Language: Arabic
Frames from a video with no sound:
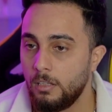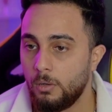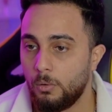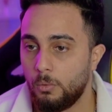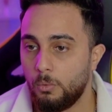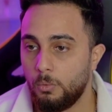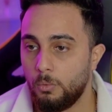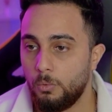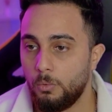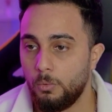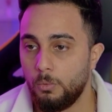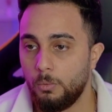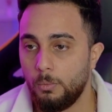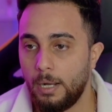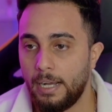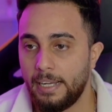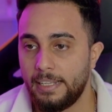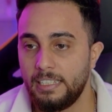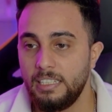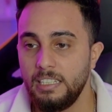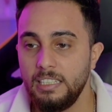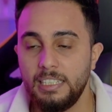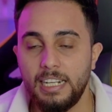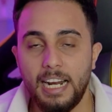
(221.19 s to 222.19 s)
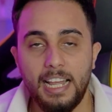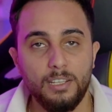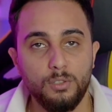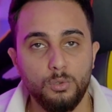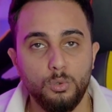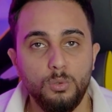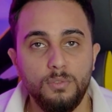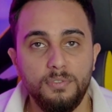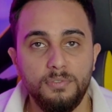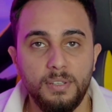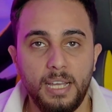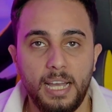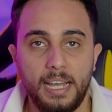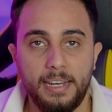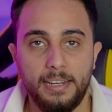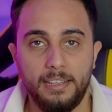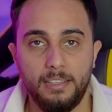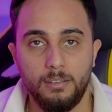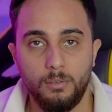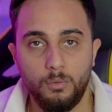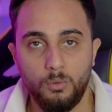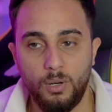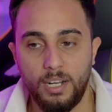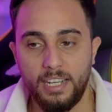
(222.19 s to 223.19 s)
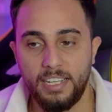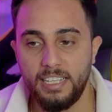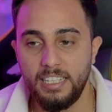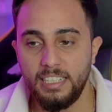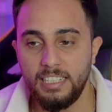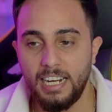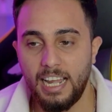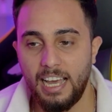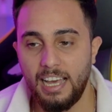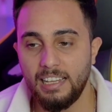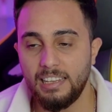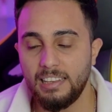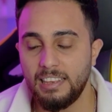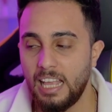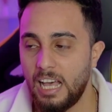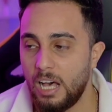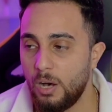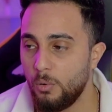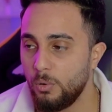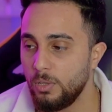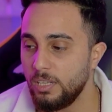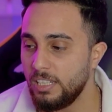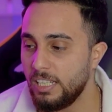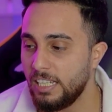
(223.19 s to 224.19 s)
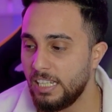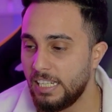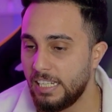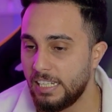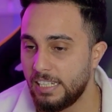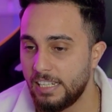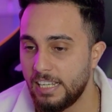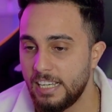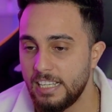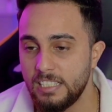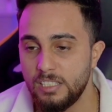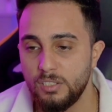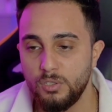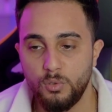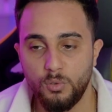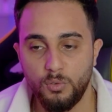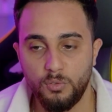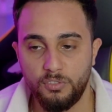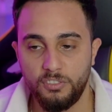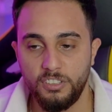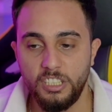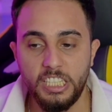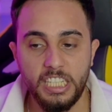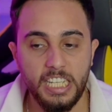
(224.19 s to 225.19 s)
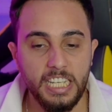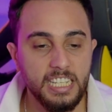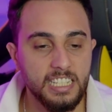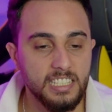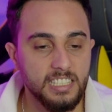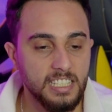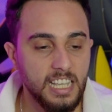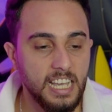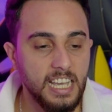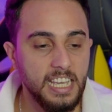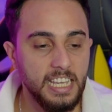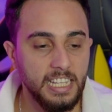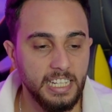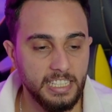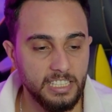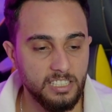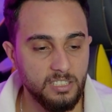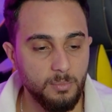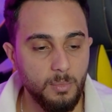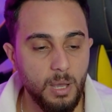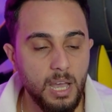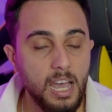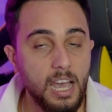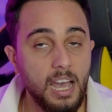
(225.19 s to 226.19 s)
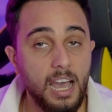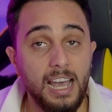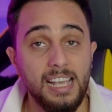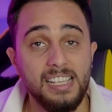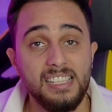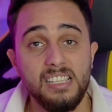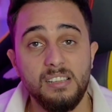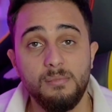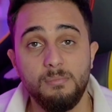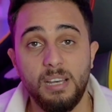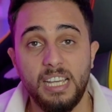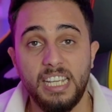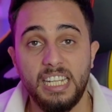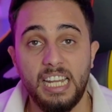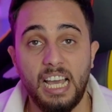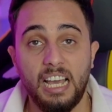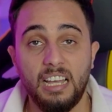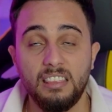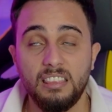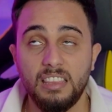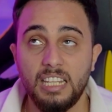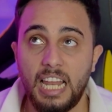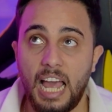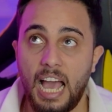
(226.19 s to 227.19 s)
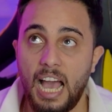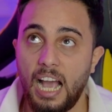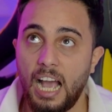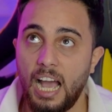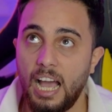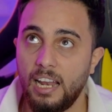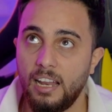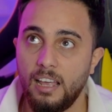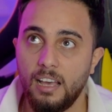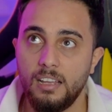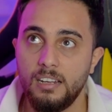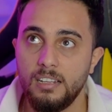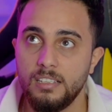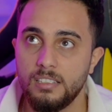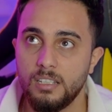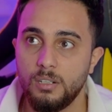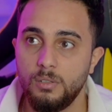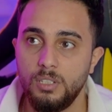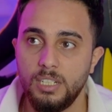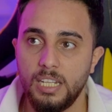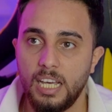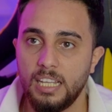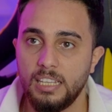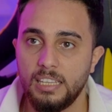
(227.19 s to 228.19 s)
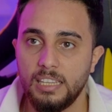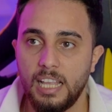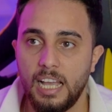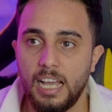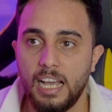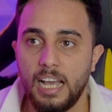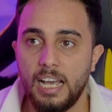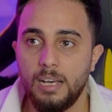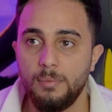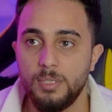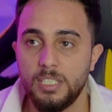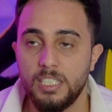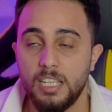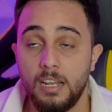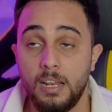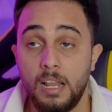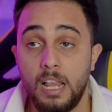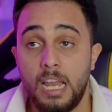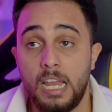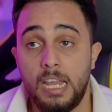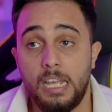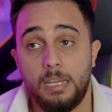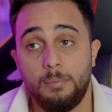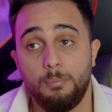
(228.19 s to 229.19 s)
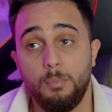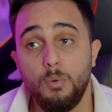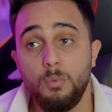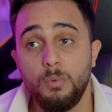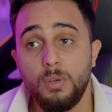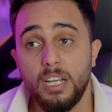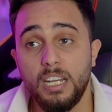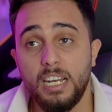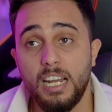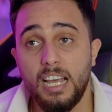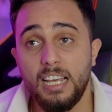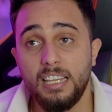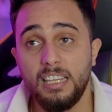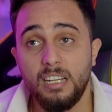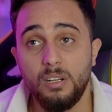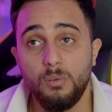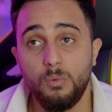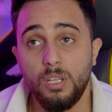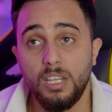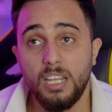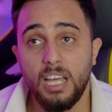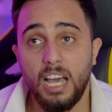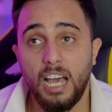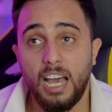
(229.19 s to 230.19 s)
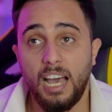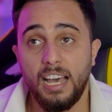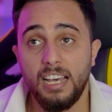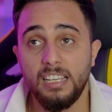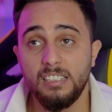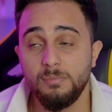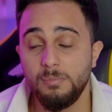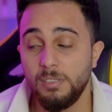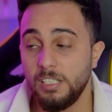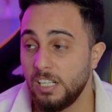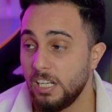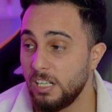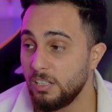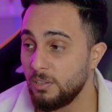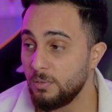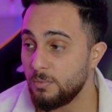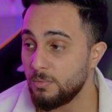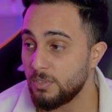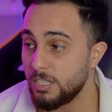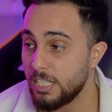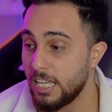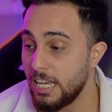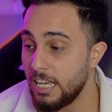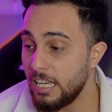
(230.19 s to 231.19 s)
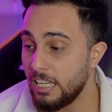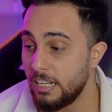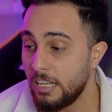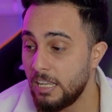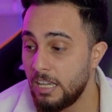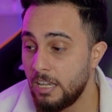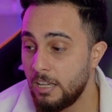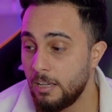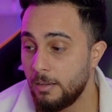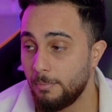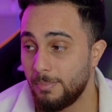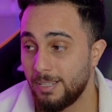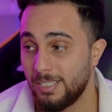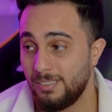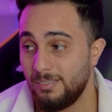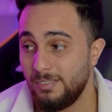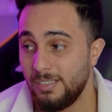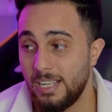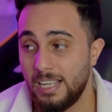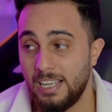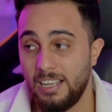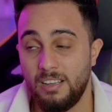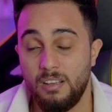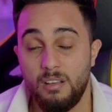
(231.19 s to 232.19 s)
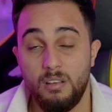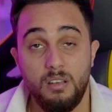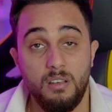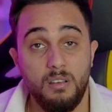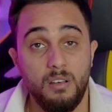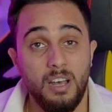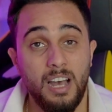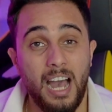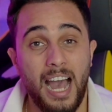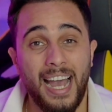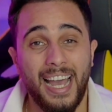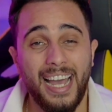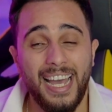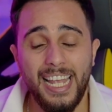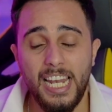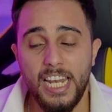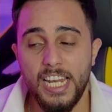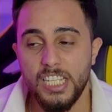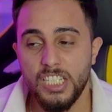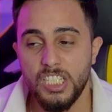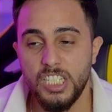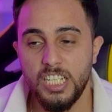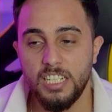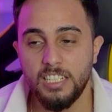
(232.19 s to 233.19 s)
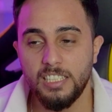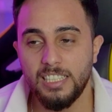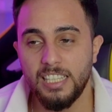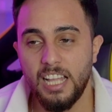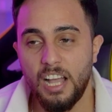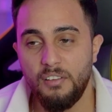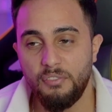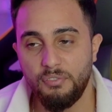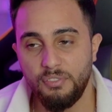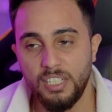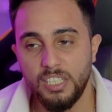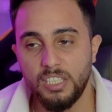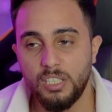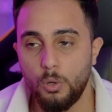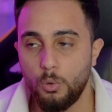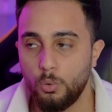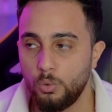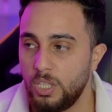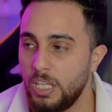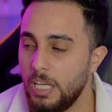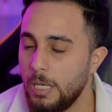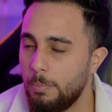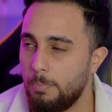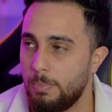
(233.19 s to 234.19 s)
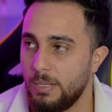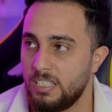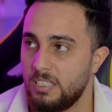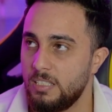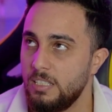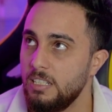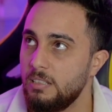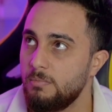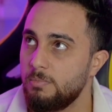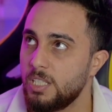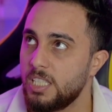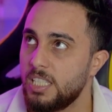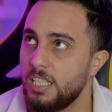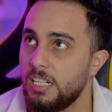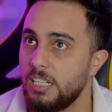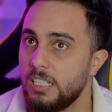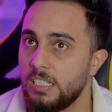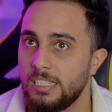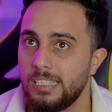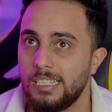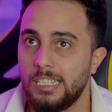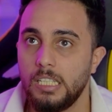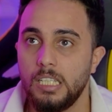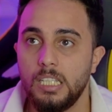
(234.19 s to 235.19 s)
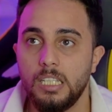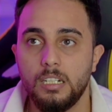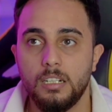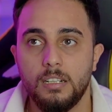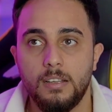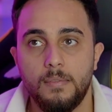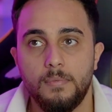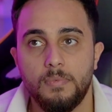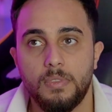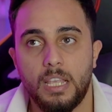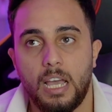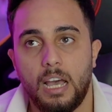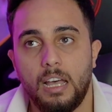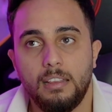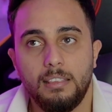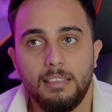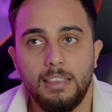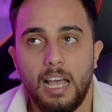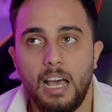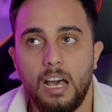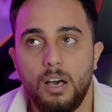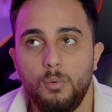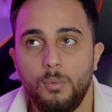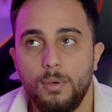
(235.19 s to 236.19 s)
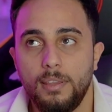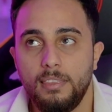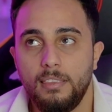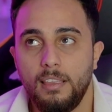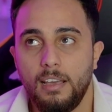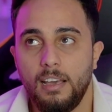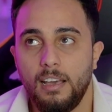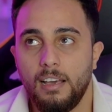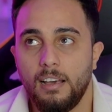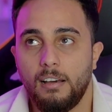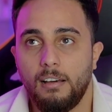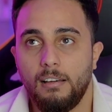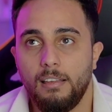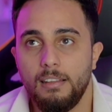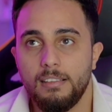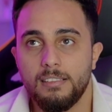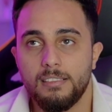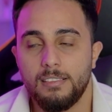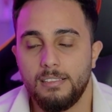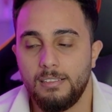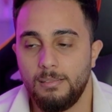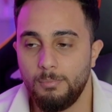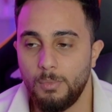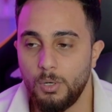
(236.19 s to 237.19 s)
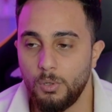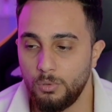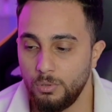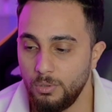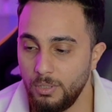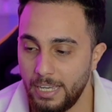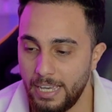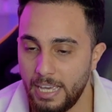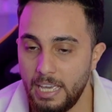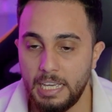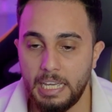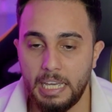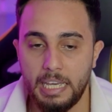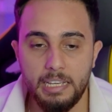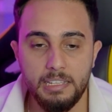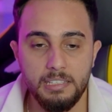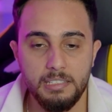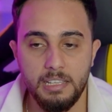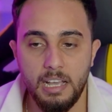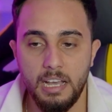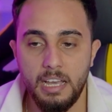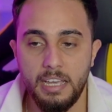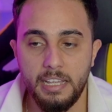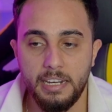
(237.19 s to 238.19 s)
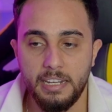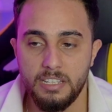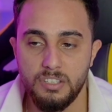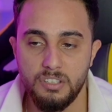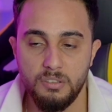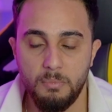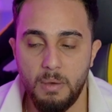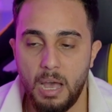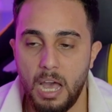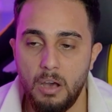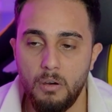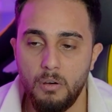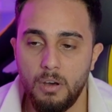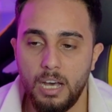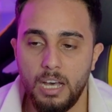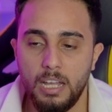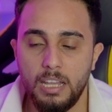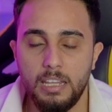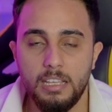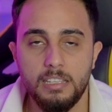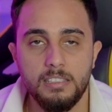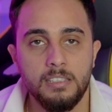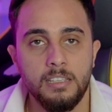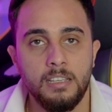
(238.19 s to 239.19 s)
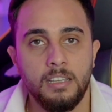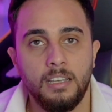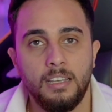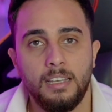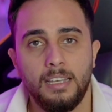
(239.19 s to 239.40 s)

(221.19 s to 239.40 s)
واكيد راح اشوف يعني واكيد راح اطلع اوضح للناس انه في هيك صاير يا جماعه احسن ما ينحط الحق على انس او ينحط الحق على بيسان ممكن هذا الوضع خاص بيناتهم صاير بس آه، اقل شيء يطلع فيه توضيح بسيط مثلا صغير اطلع اوضح خلص الموضوع هيك هيك صاير يا جماعه وخلص